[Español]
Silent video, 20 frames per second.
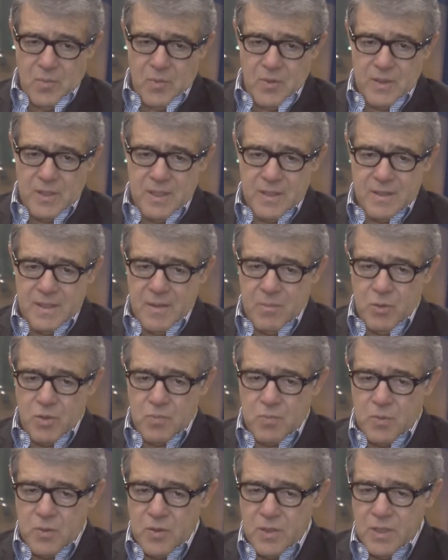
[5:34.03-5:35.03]
pues
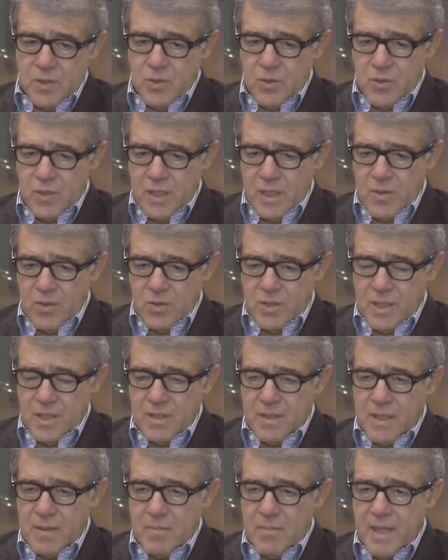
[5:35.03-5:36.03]
estamos posicionados
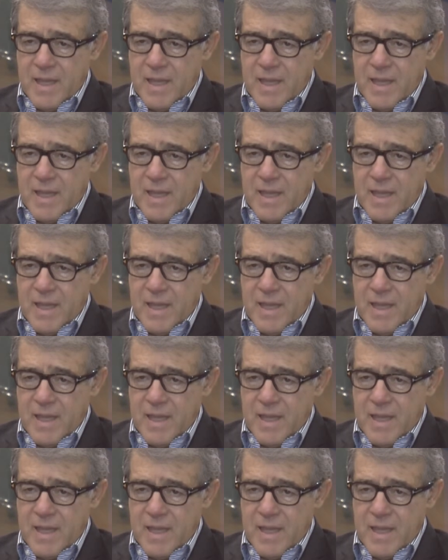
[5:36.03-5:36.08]
entre